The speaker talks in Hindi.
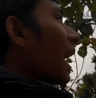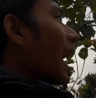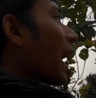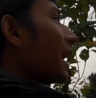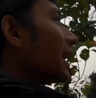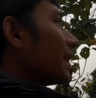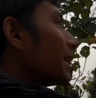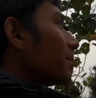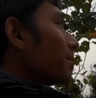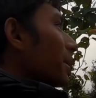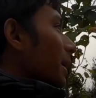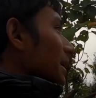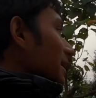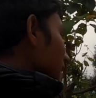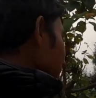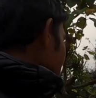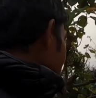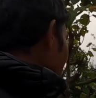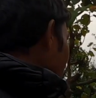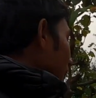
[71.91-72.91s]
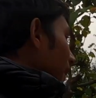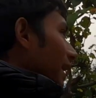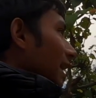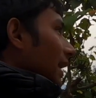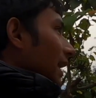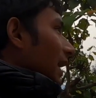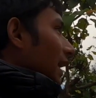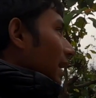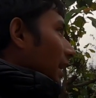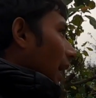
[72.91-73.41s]
आंटी बेसीसार के
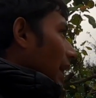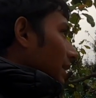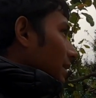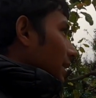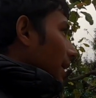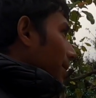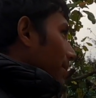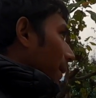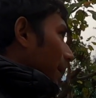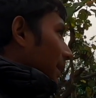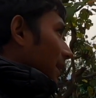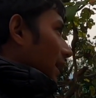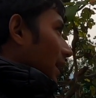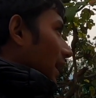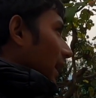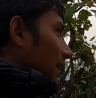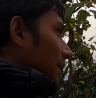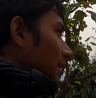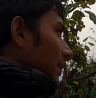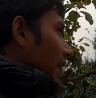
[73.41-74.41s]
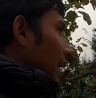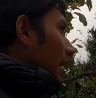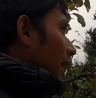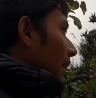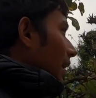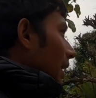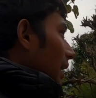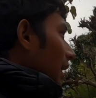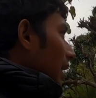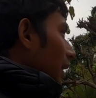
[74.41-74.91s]
लिए रास्ता पैदल रास्ता
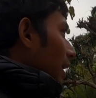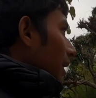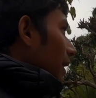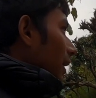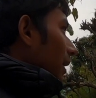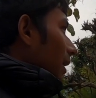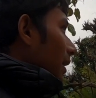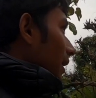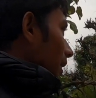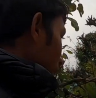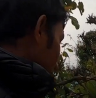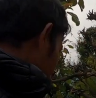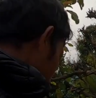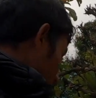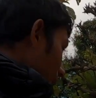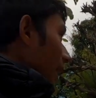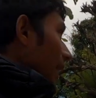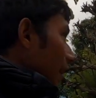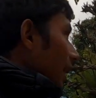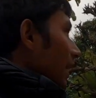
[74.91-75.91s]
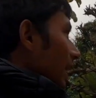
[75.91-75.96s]
ये